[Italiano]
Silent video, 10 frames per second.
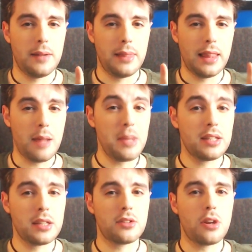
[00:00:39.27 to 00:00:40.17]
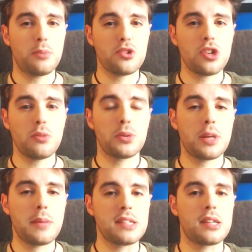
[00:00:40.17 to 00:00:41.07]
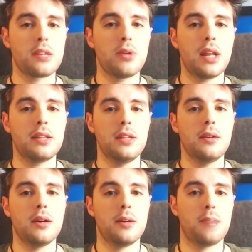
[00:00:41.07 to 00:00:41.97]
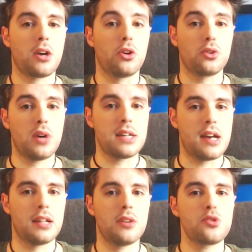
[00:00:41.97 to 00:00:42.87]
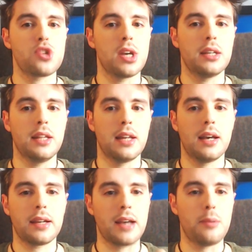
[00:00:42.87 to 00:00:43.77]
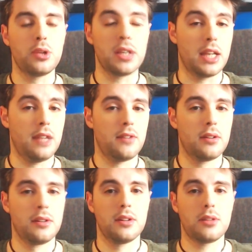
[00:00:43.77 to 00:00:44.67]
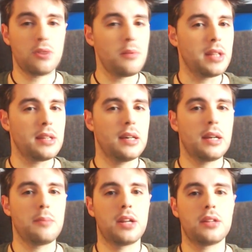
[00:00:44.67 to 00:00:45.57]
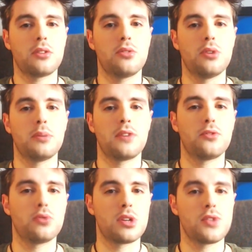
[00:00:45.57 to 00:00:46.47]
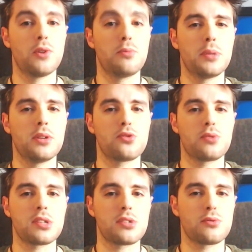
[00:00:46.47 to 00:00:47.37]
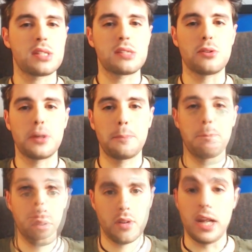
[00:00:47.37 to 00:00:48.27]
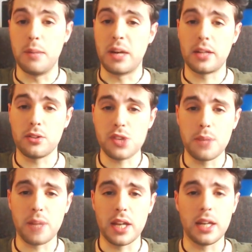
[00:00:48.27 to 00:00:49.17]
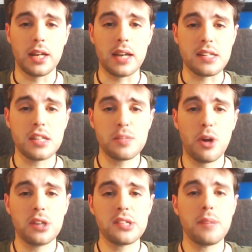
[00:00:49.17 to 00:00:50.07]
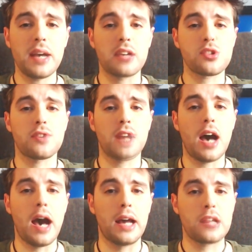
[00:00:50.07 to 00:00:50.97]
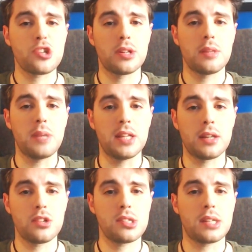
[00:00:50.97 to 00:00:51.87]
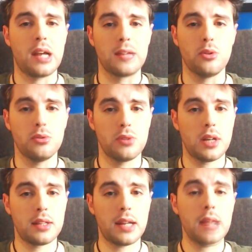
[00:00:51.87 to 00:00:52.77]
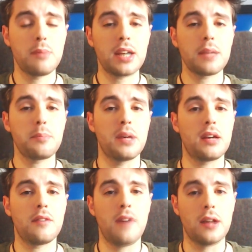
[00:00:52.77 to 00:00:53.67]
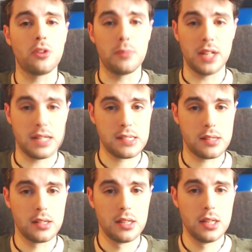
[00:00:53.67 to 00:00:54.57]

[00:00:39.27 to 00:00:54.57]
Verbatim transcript: la mente dietro il progetto potrebbe essere quella di eh, Makoto Asada, ossia il capo di Cave. Naturalmente rimanete con noi per futuri sviluppi su questa situazione. E rimanendo sempre in casa Xbox, Microsoft ha recentemente registrato un trademark per Phantom Dust.